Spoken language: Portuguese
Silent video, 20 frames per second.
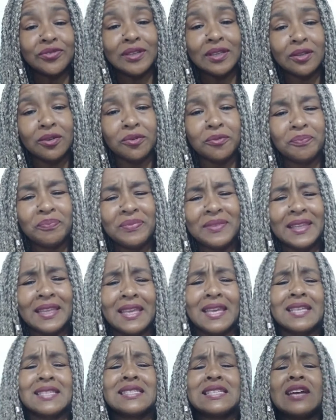filhos
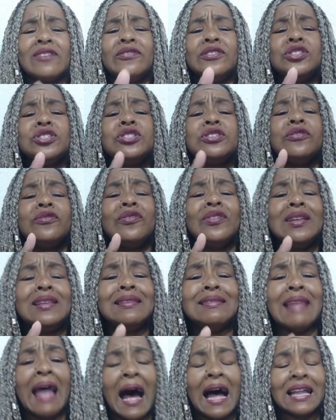que estava
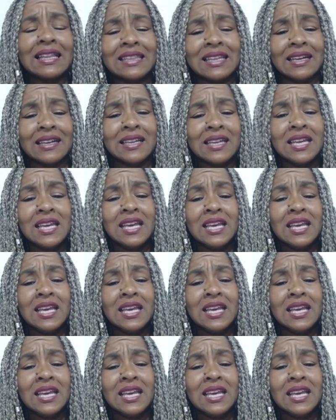endividada,